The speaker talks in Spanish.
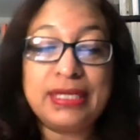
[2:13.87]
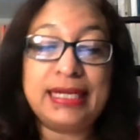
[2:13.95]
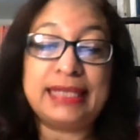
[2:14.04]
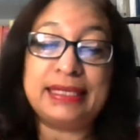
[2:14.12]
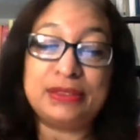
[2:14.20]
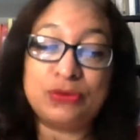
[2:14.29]

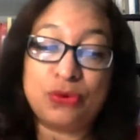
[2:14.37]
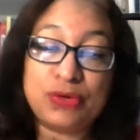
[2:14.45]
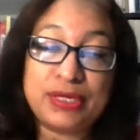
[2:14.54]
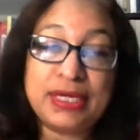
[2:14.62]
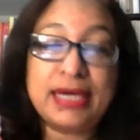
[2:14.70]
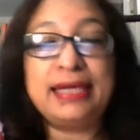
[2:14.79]
de la
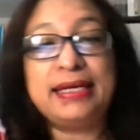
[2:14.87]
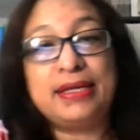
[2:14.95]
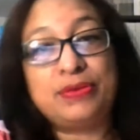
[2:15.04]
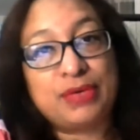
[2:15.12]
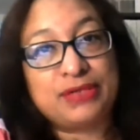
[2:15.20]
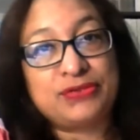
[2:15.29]
tecnología
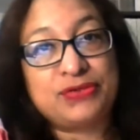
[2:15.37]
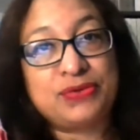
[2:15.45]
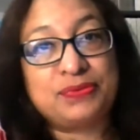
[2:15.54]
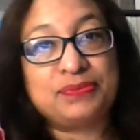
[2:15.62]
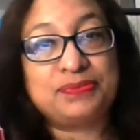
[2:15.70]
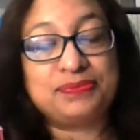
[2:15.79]
en la
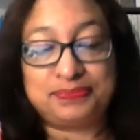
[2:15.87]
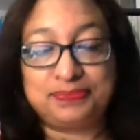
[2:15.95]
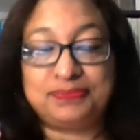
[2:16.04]
educación.